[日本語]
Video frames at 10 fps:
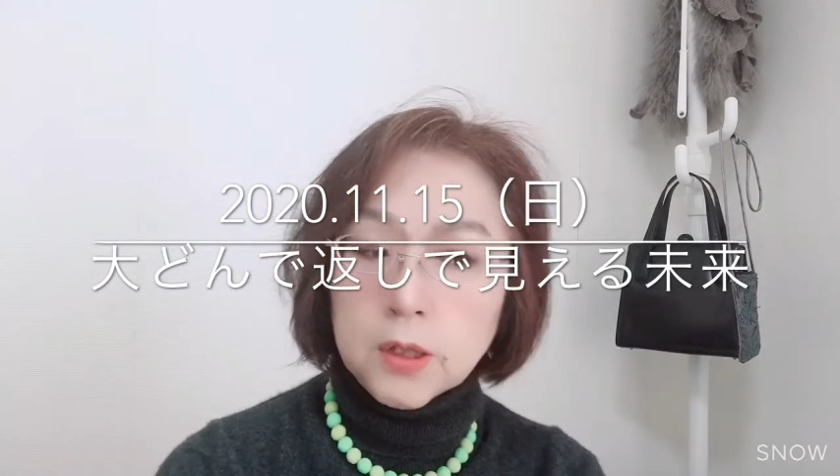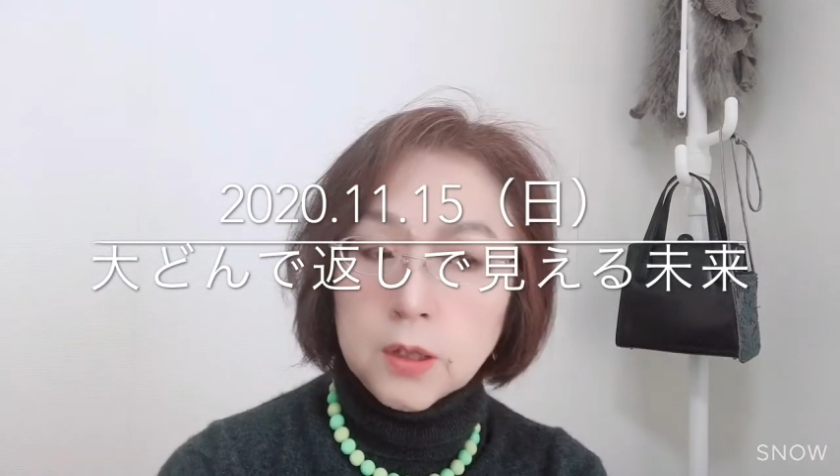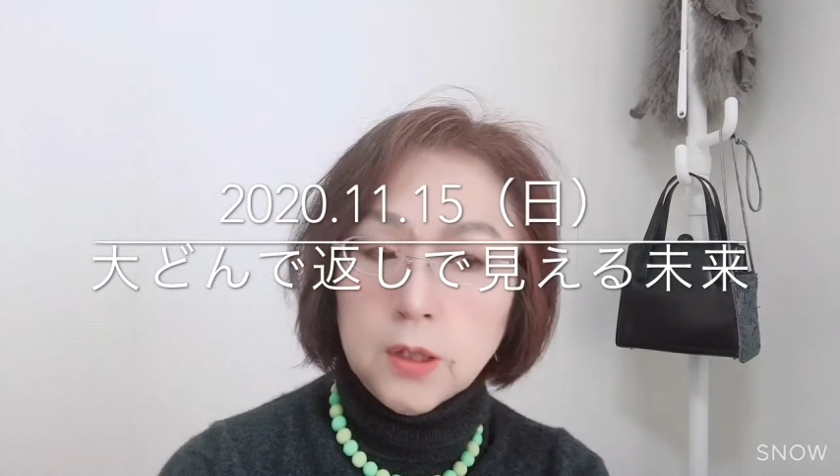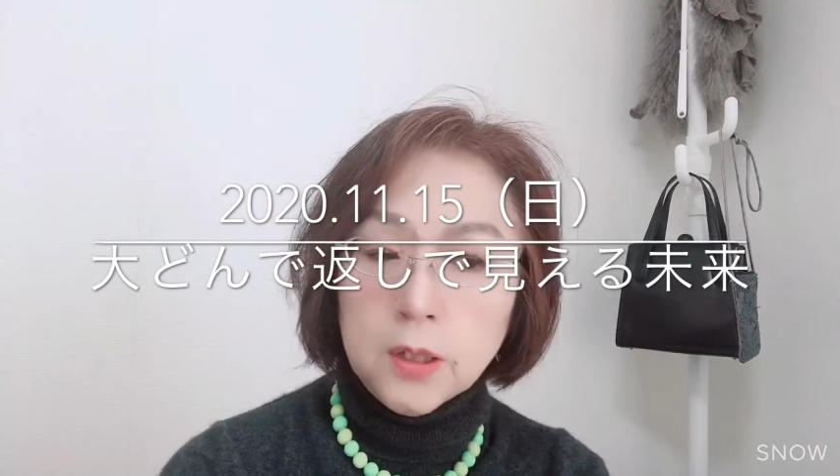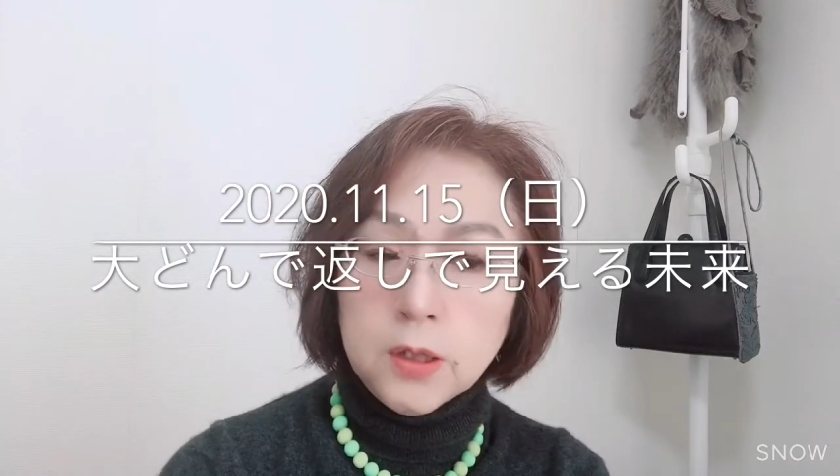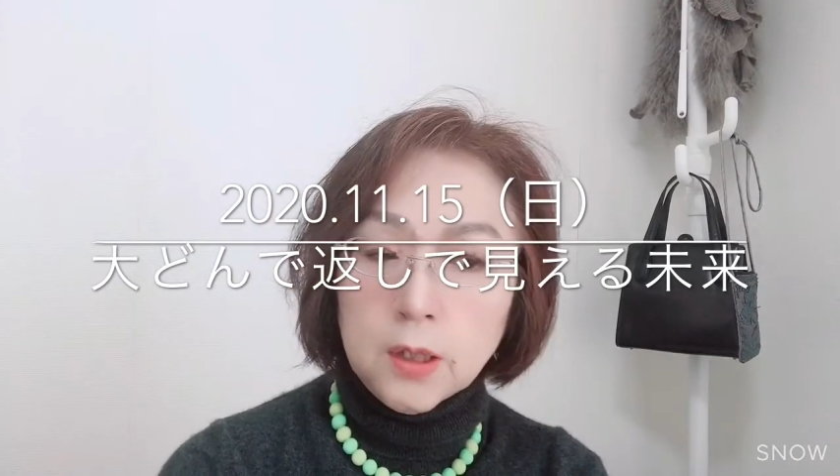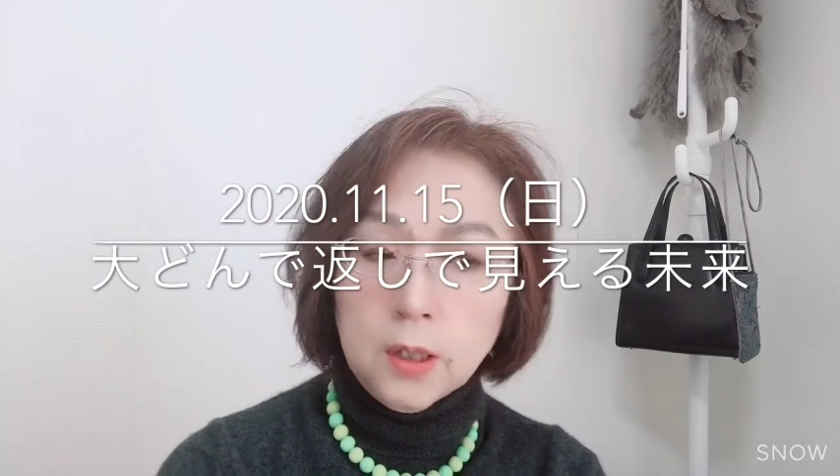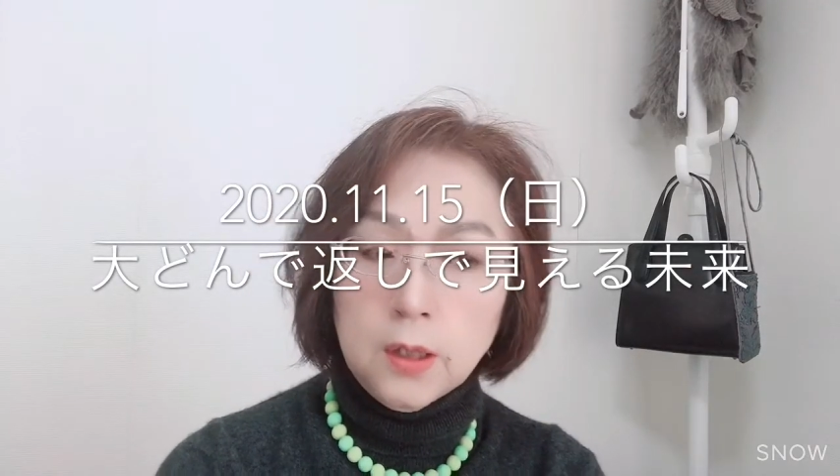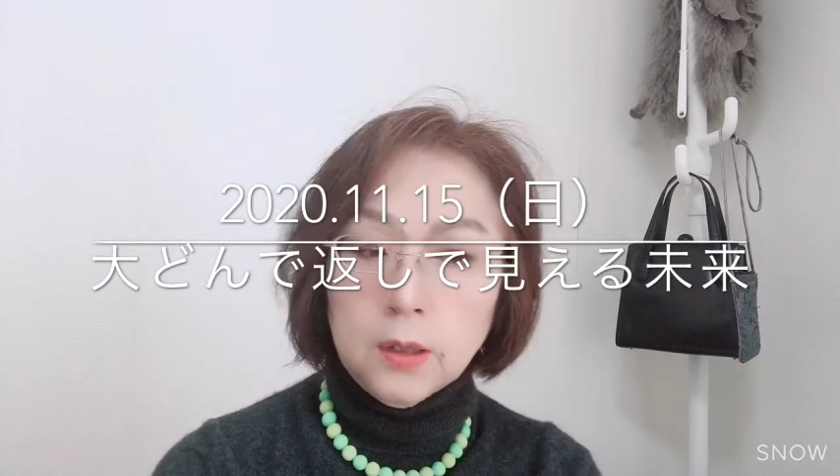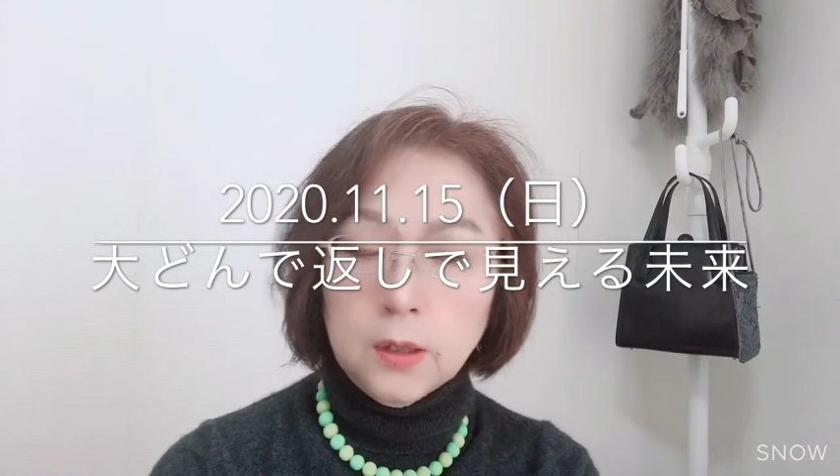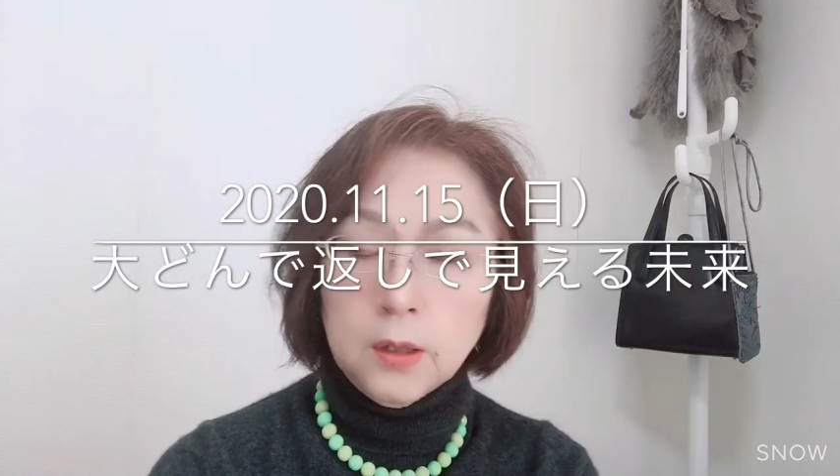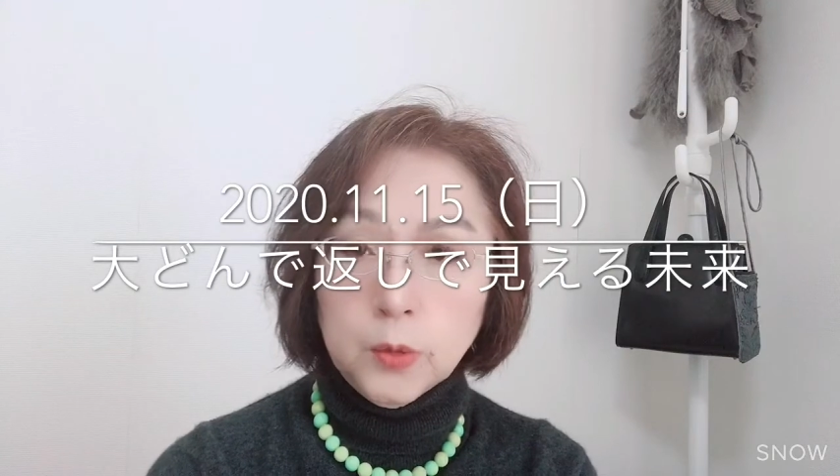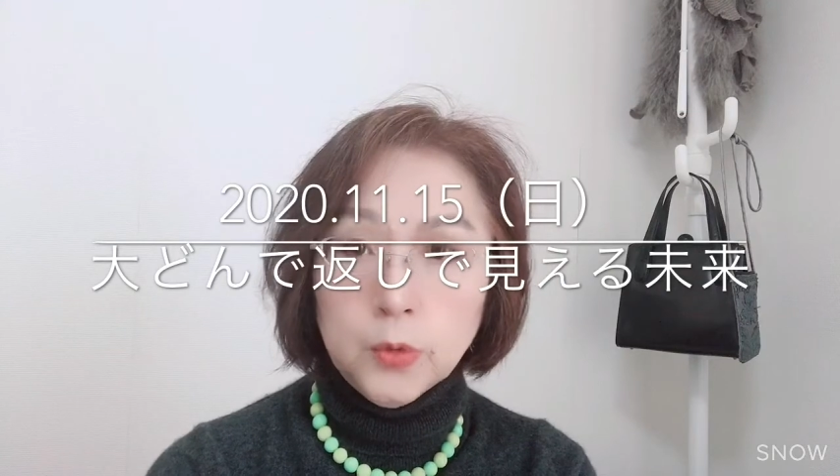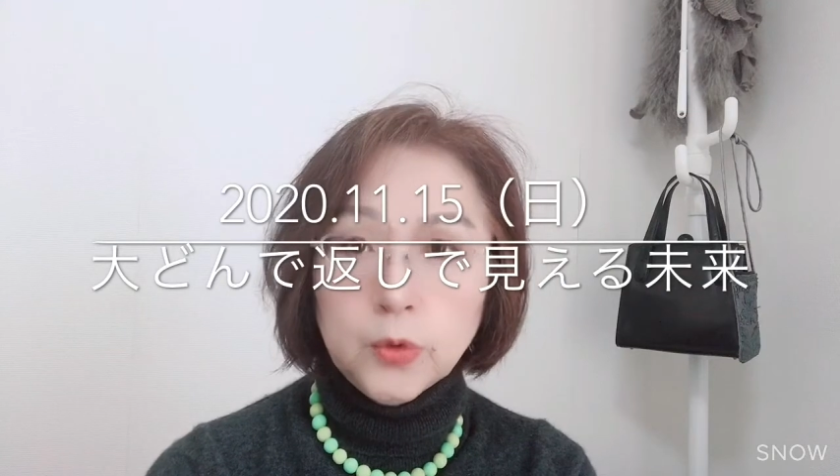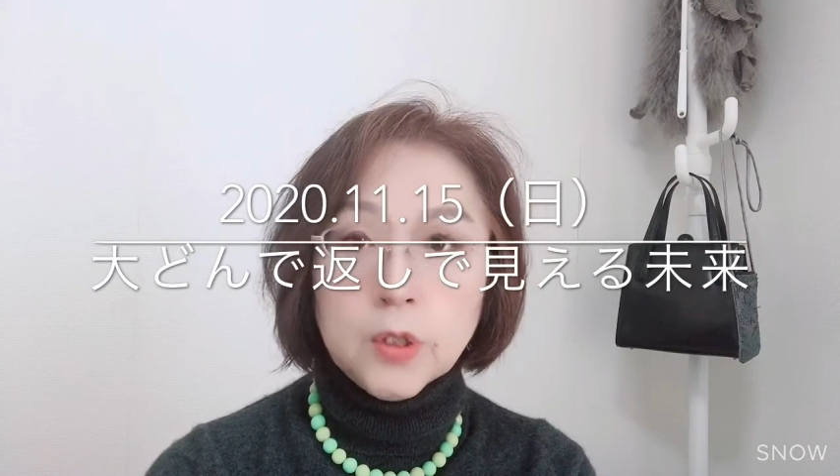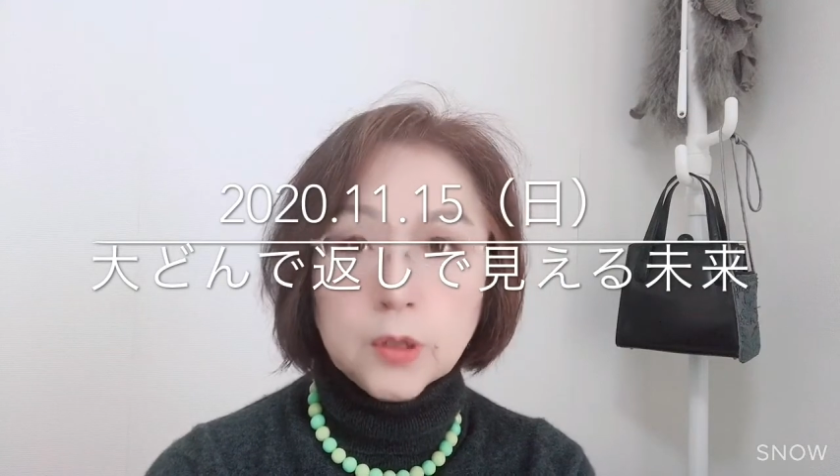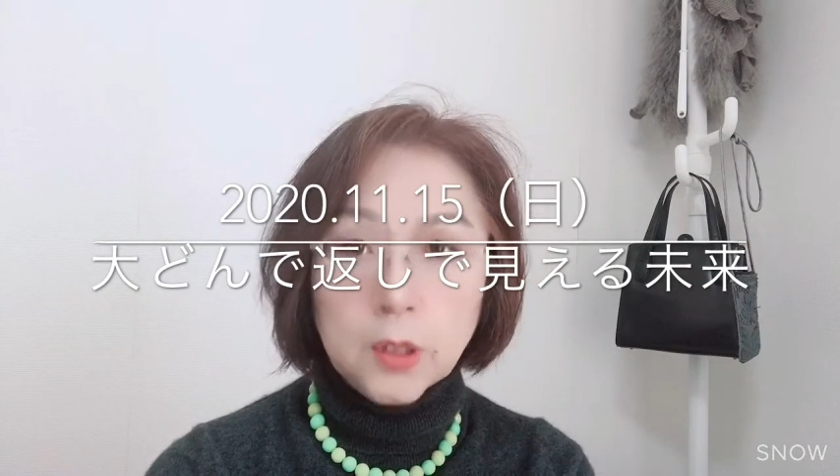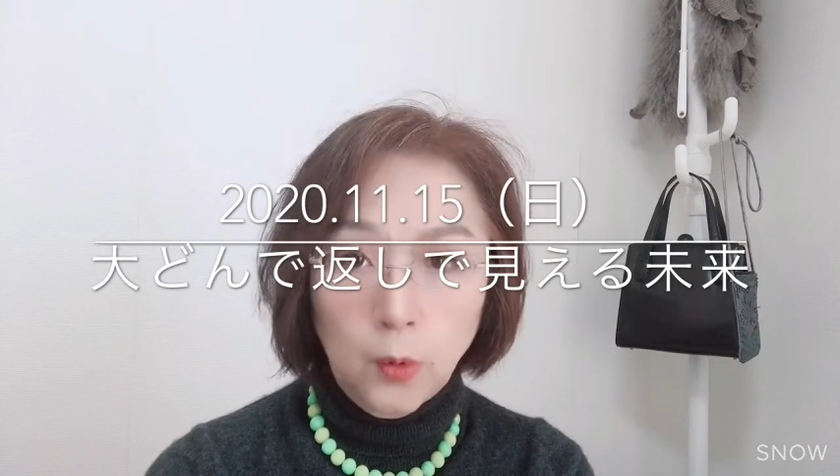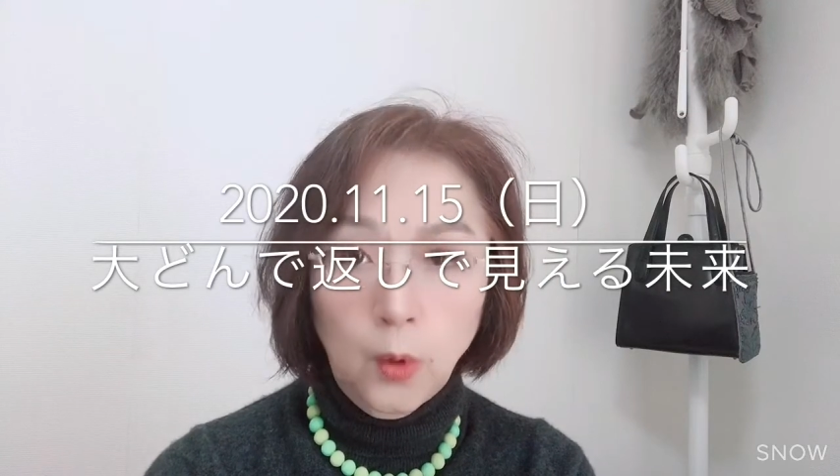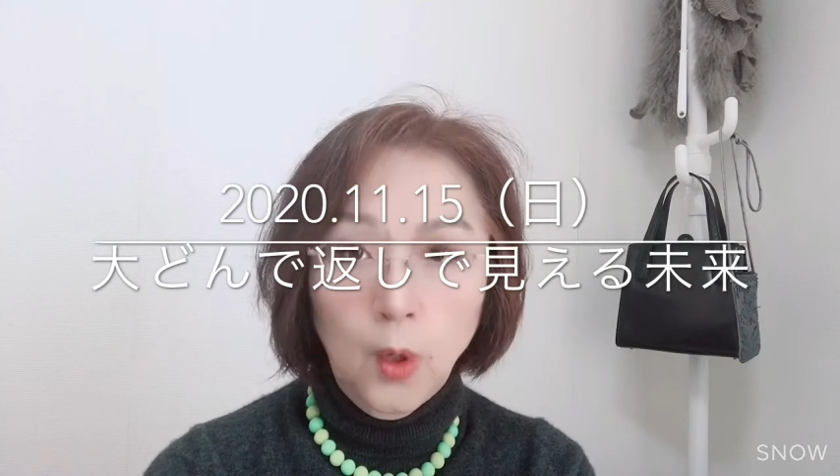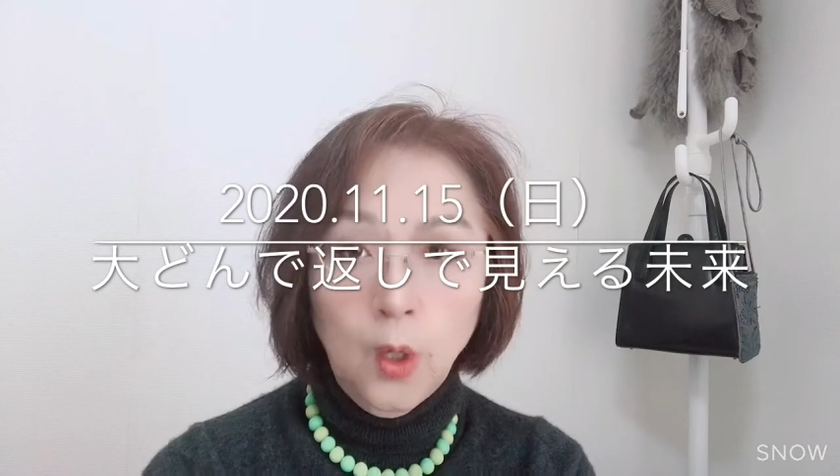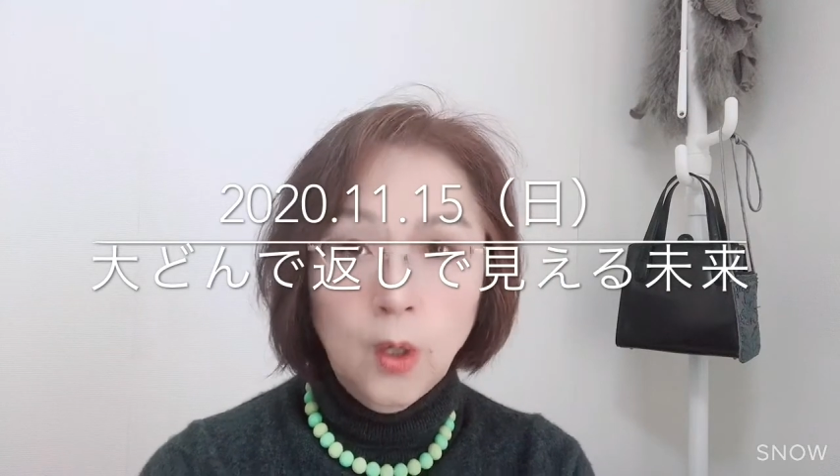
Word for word: ちなんじゃないかなと思うんですけど